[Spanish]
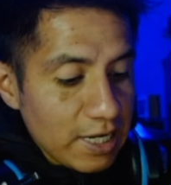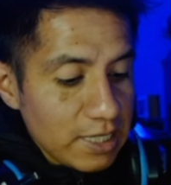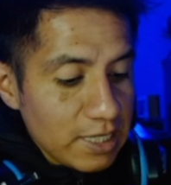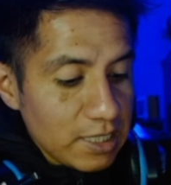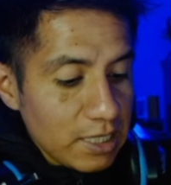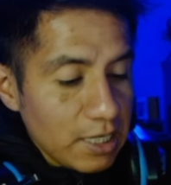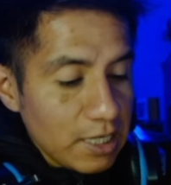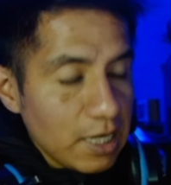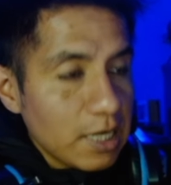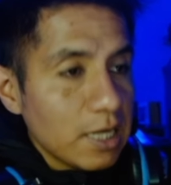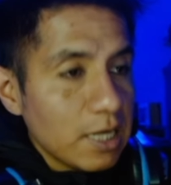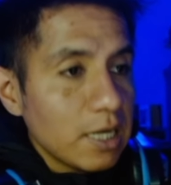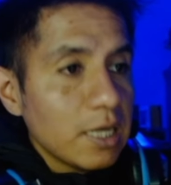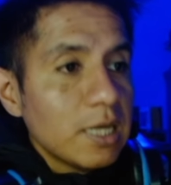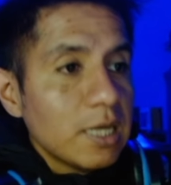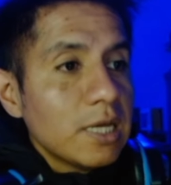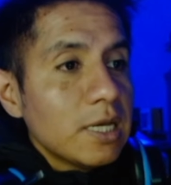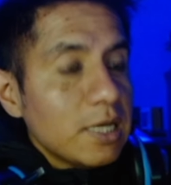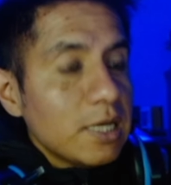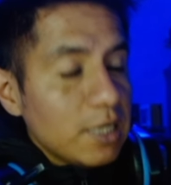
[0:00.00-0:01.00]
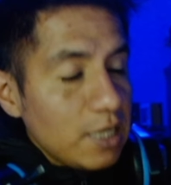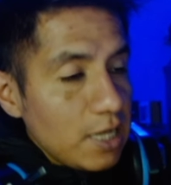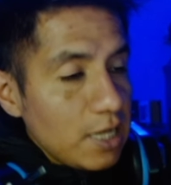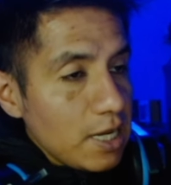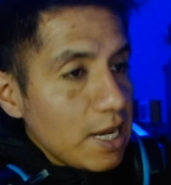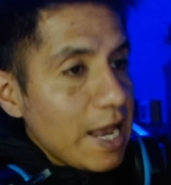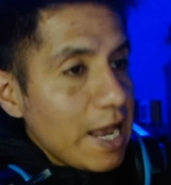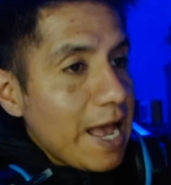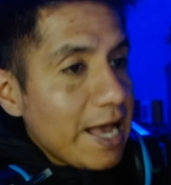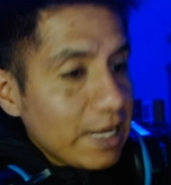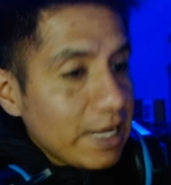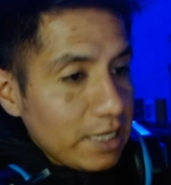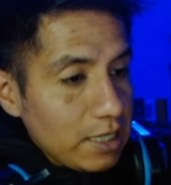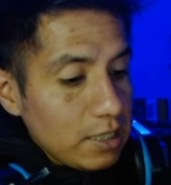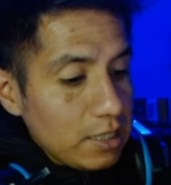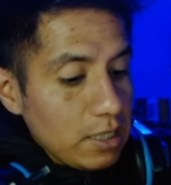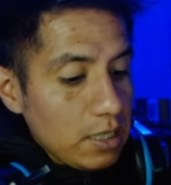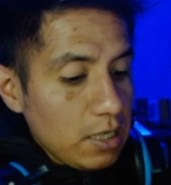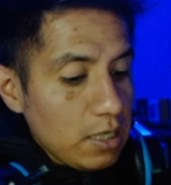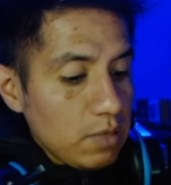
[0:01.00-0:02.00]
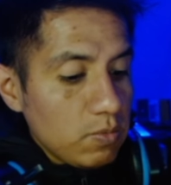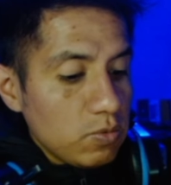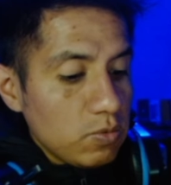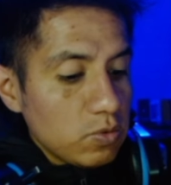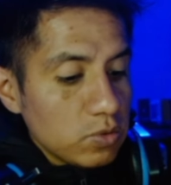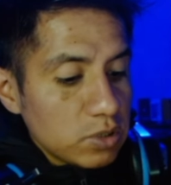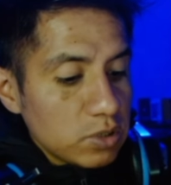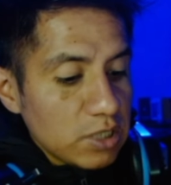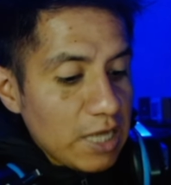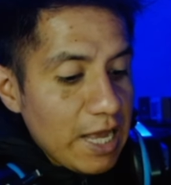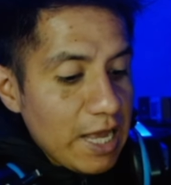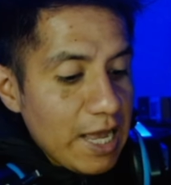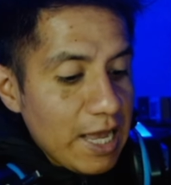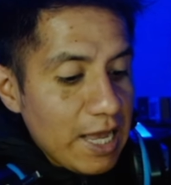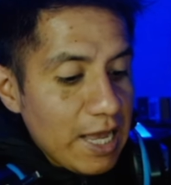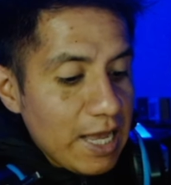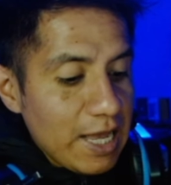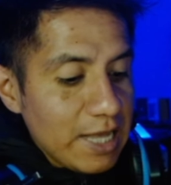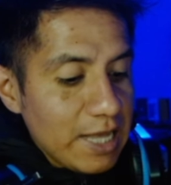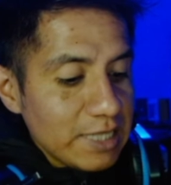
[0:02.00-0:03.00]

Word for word: italiana y aquí tenemos a